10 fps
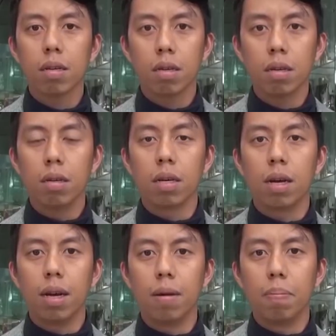nước được
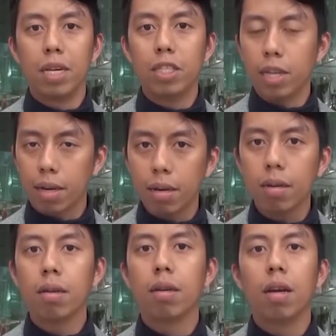ờ, bền chặt
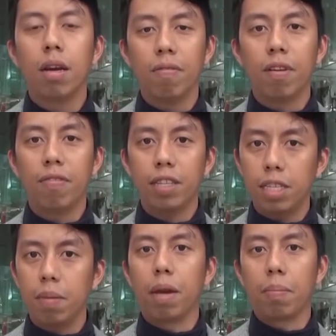hơn và
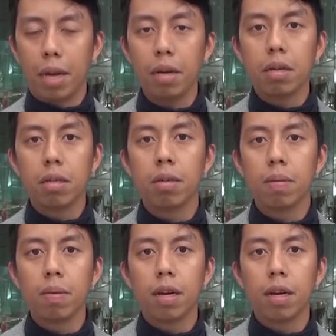phát triển mạnh mẽ hơn